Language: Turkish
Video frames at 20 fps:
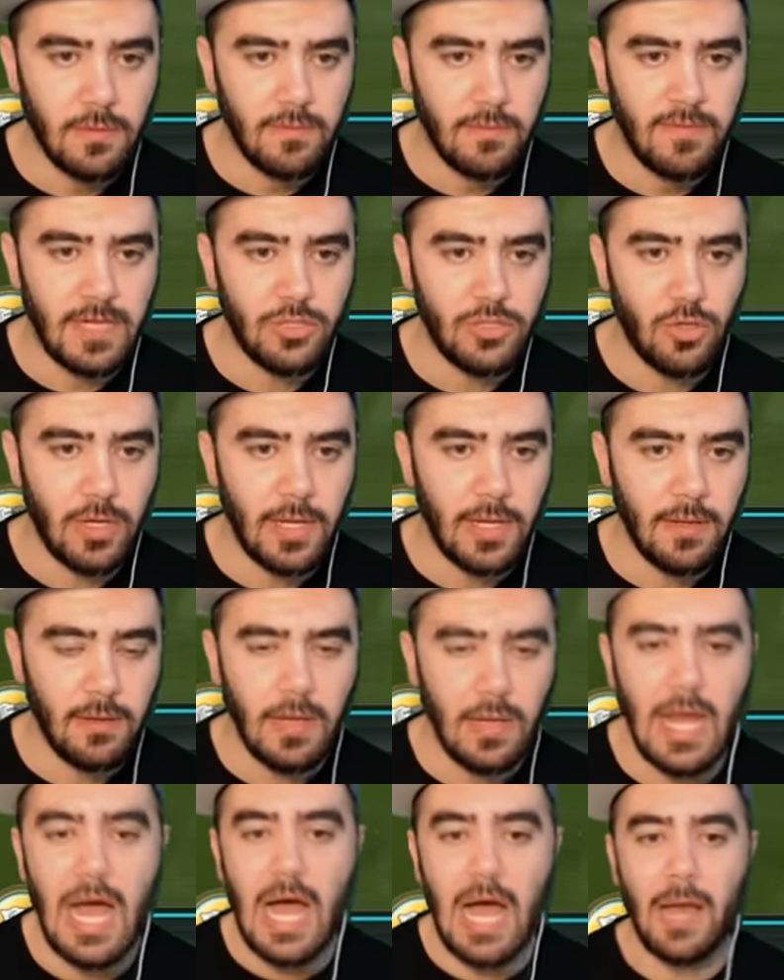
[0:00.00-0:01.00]
Ver şöyle.
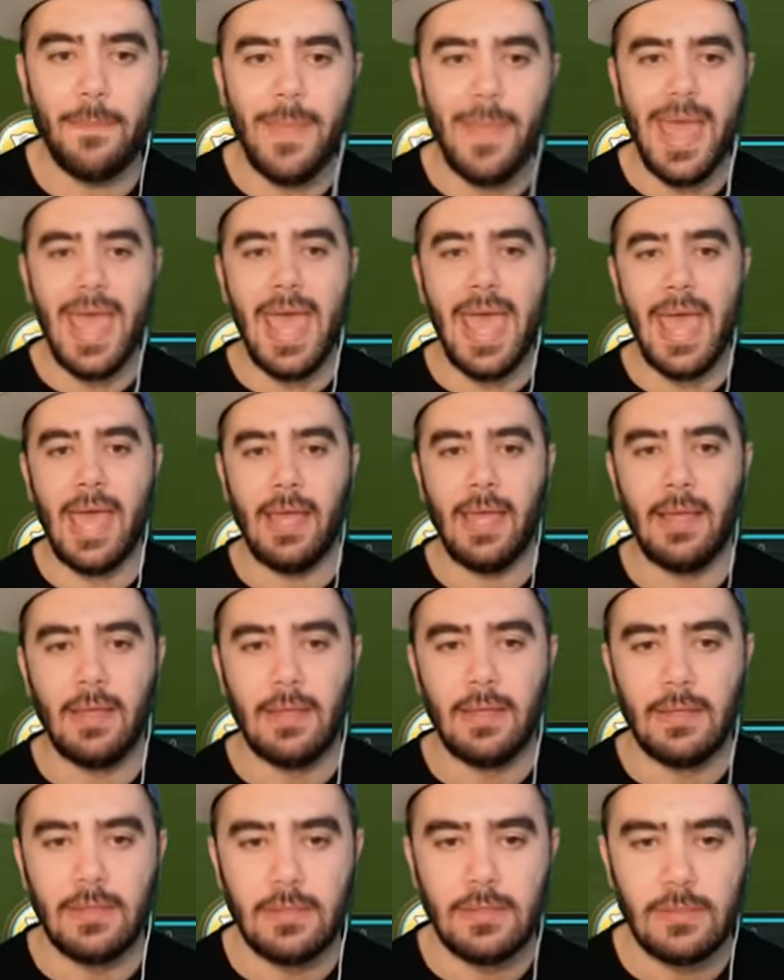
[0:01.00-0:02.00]
Ah be.
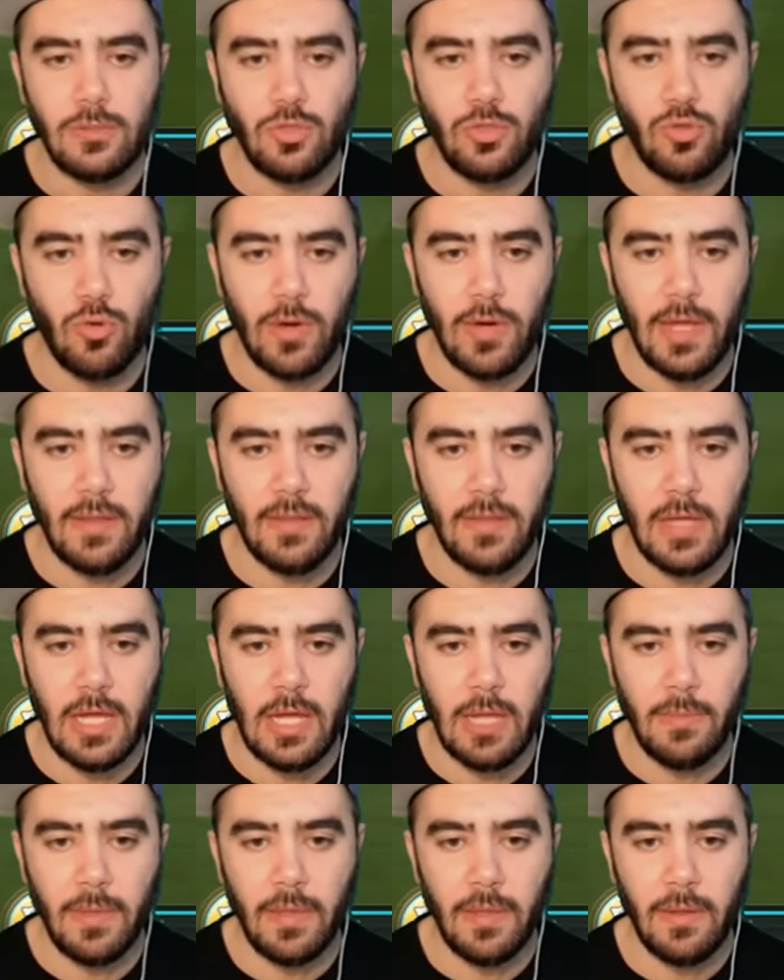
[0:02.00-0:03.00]
Son anda
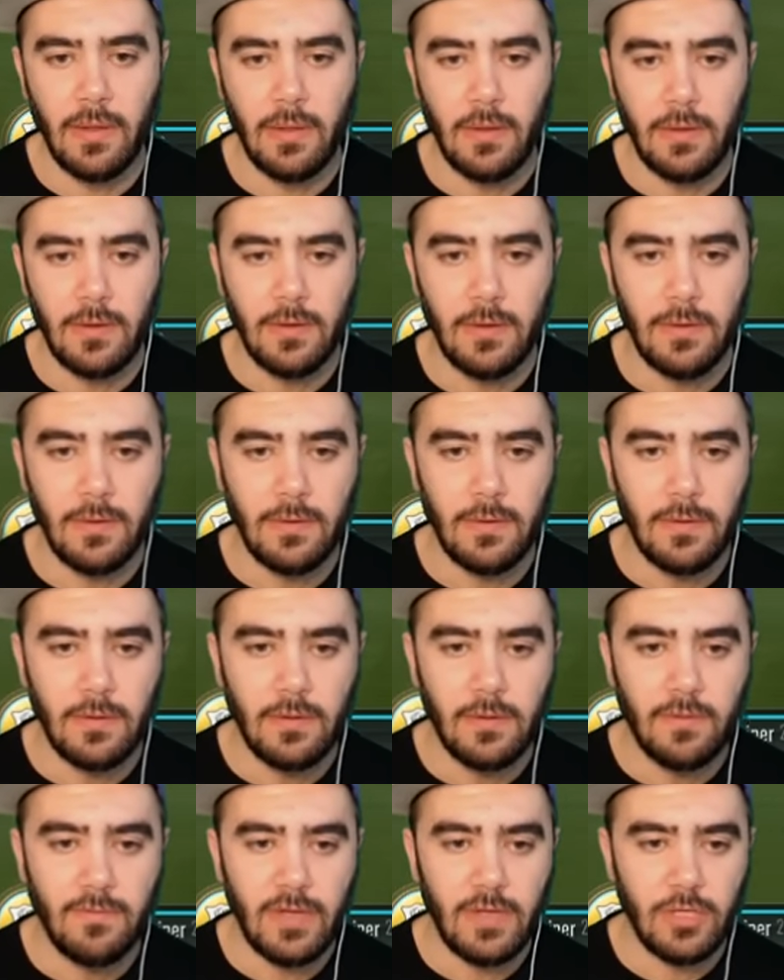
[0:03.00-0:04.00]
abi.
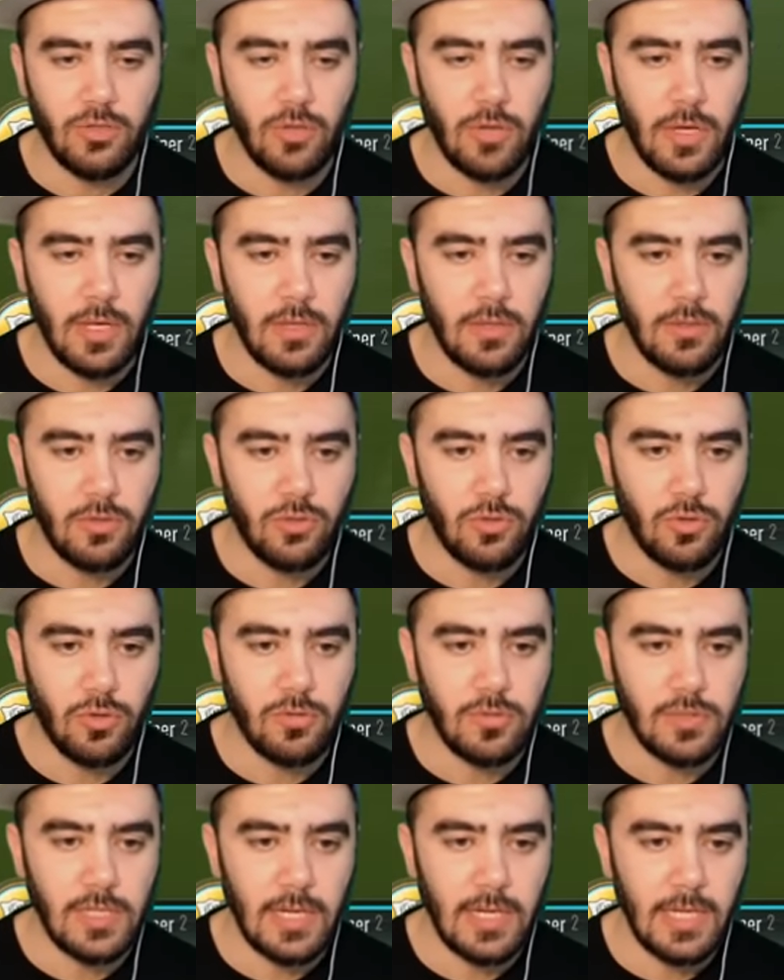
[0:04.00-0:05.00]
Ver şöyle.
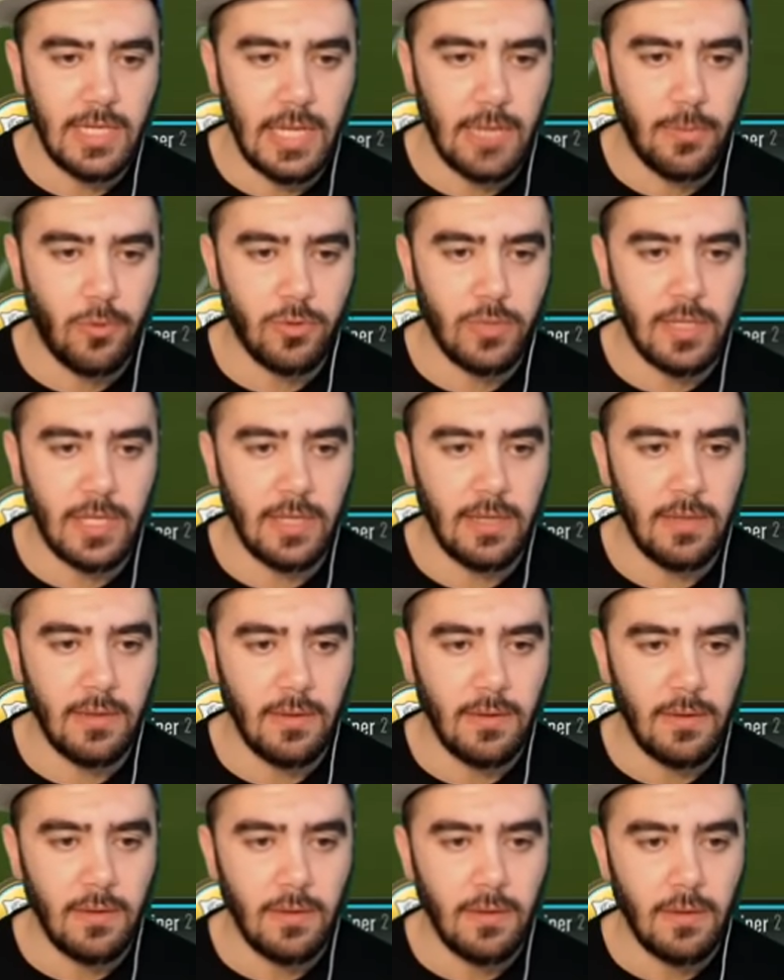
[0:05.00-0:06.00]
Çok güzel. Yap ortayı.
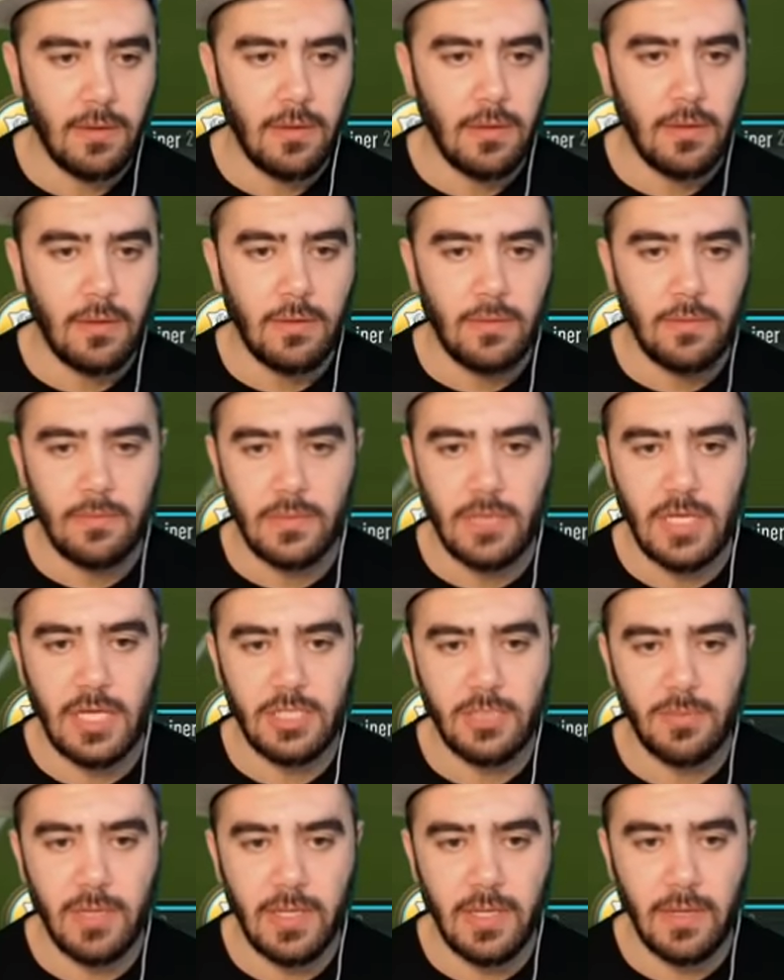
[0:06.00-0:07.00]

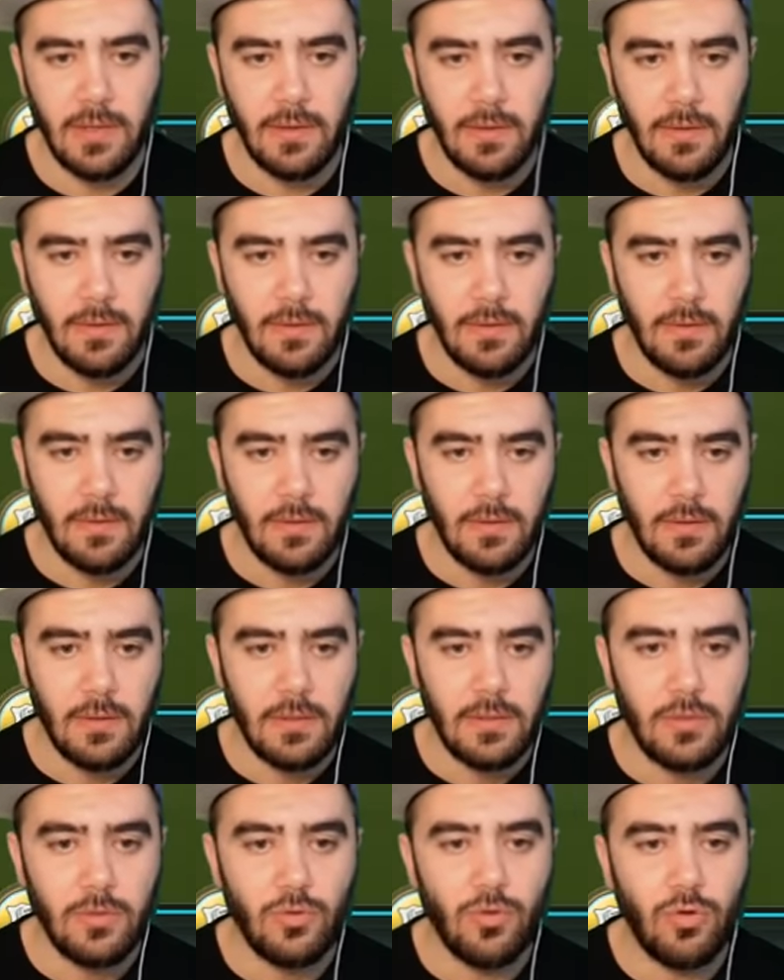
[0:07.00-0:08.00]
Geçmedi.
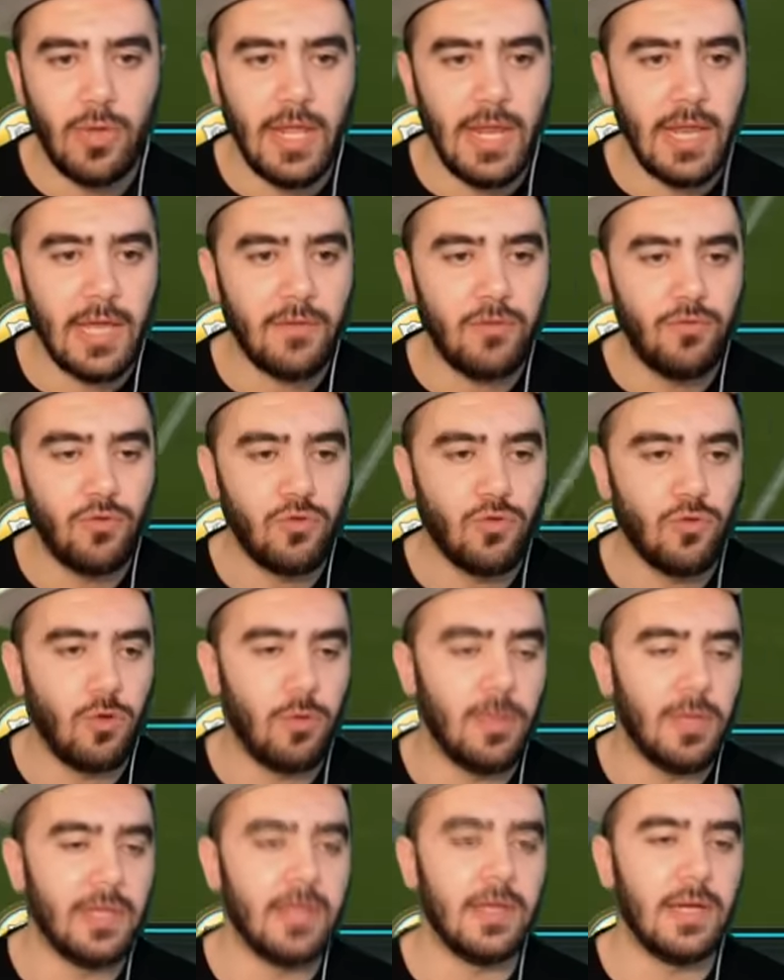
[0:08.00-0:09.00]
Dönerek vur
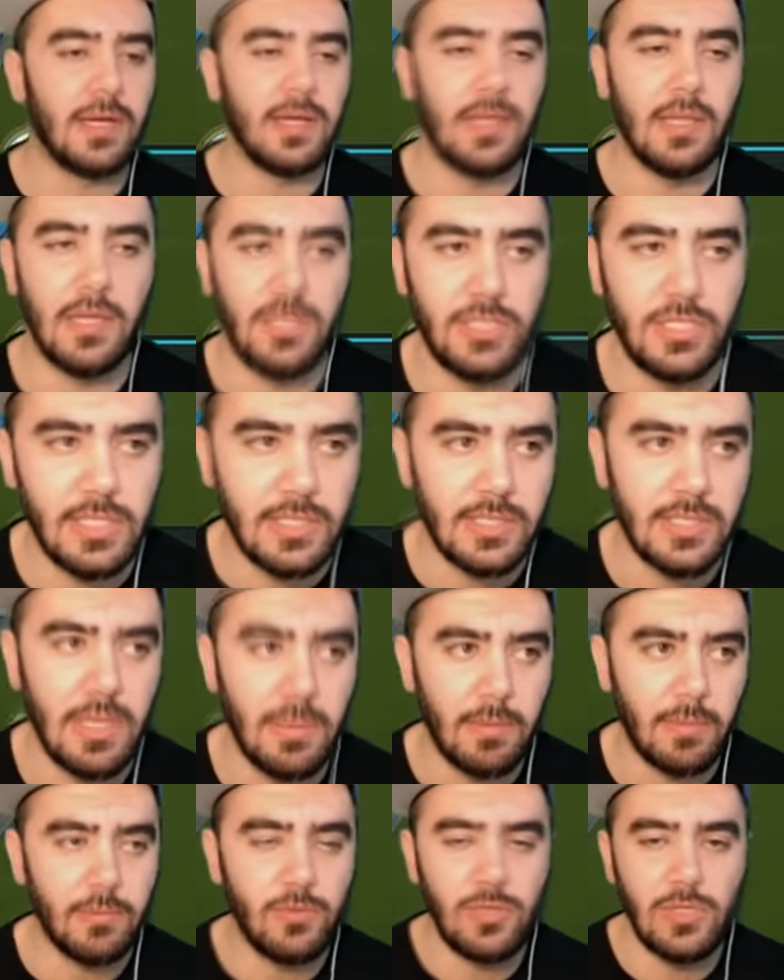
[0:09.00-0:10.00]
olmadı arkadaşlar.
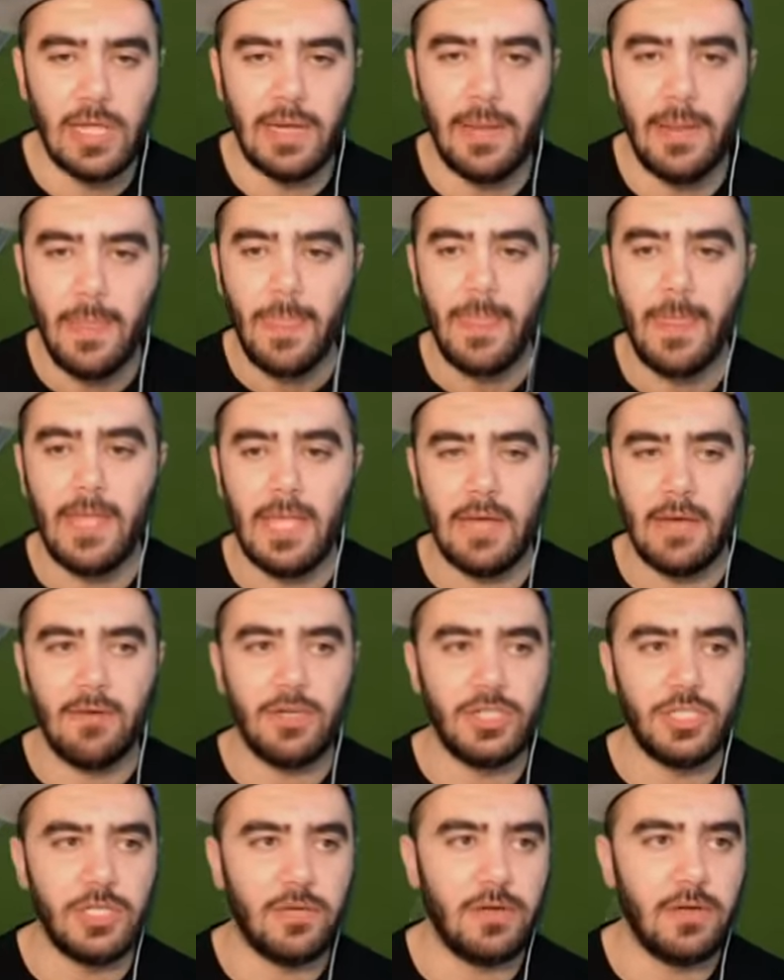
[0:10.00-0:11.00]
Tamam güzel.
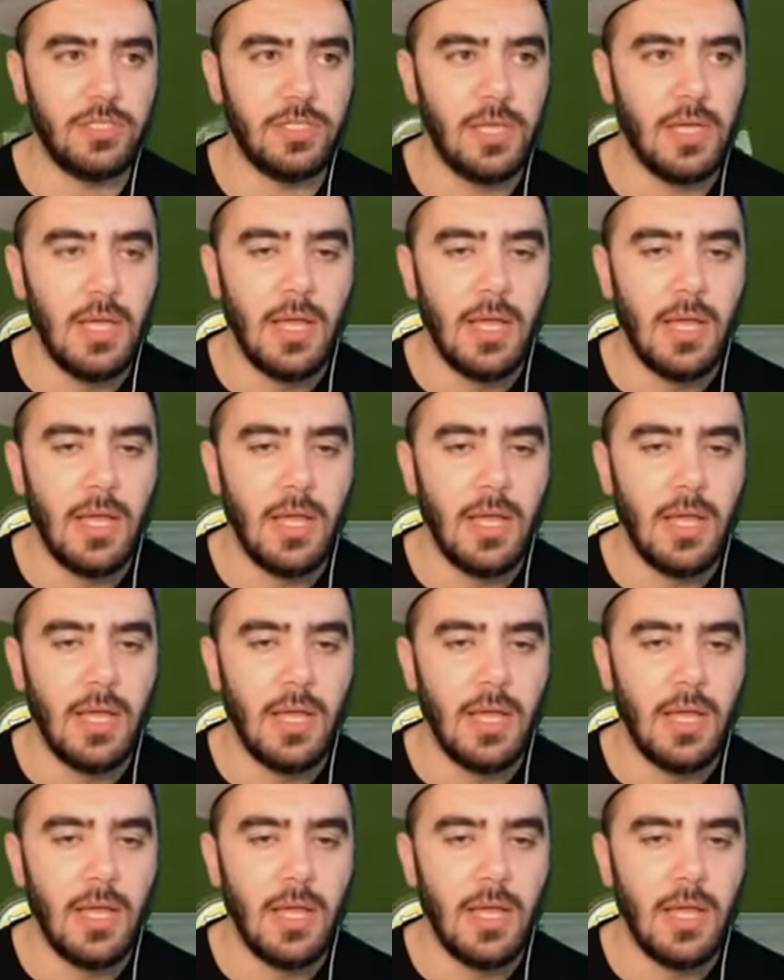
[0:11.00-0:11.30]
Yavaş yavaş.